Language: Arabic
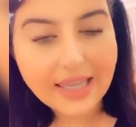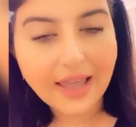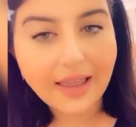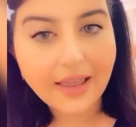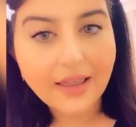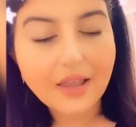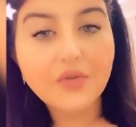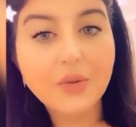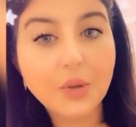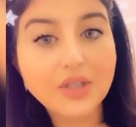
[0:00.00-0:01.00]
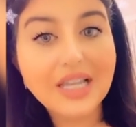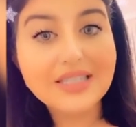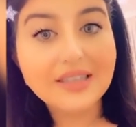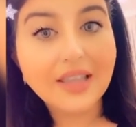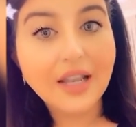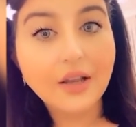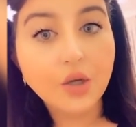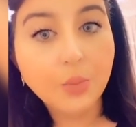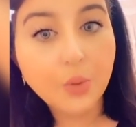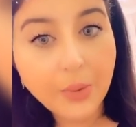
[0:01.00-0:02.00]
كامل ليش بعض
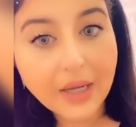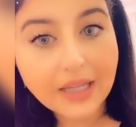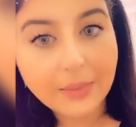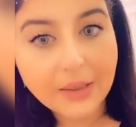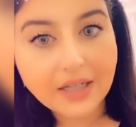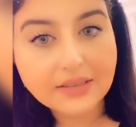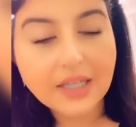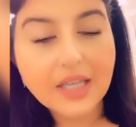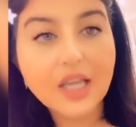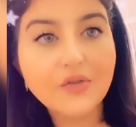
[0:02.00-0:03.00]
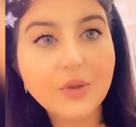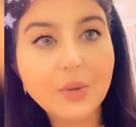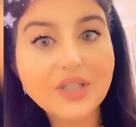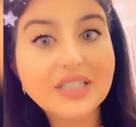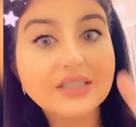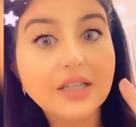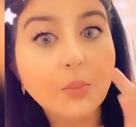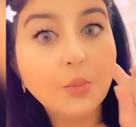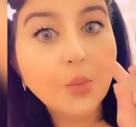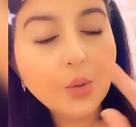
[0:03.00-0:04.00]
المنتجات تطلع حبوب عند البنات
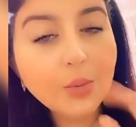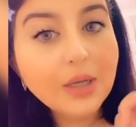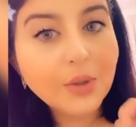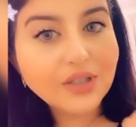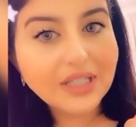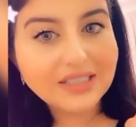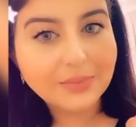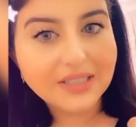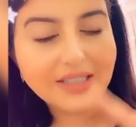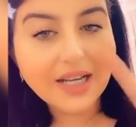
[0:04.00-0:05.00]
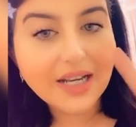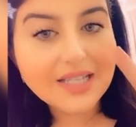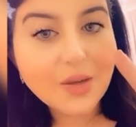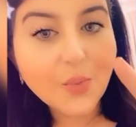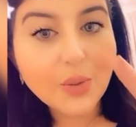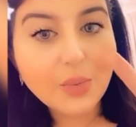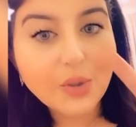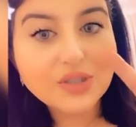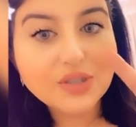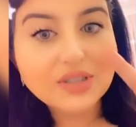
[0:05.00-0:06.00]
قد ما يكون بالبرودكت
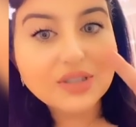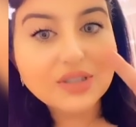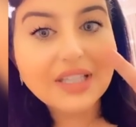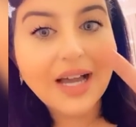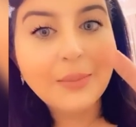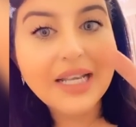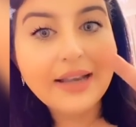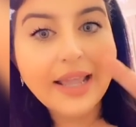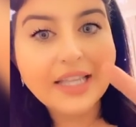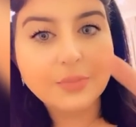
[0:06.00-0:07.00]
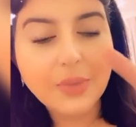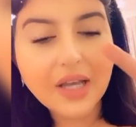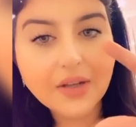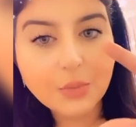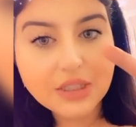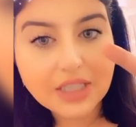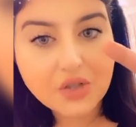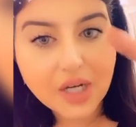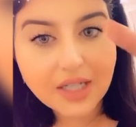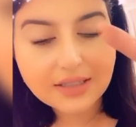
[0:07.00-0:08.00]
راح اقول لكم وفصله واخليه
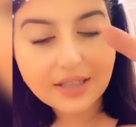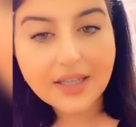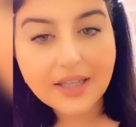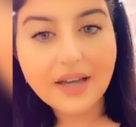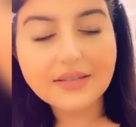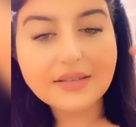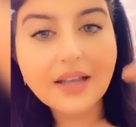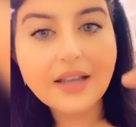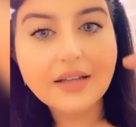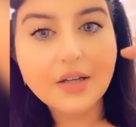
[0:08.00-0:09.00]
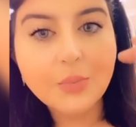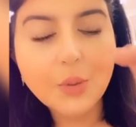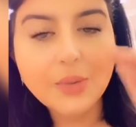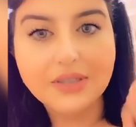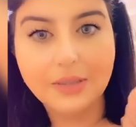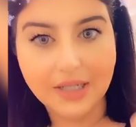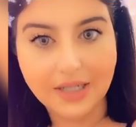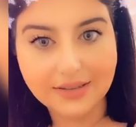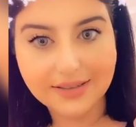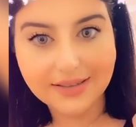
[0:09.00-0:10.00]
بوست روعه عشان
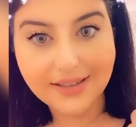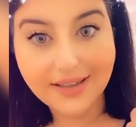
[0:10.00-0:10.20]
البنت تعرف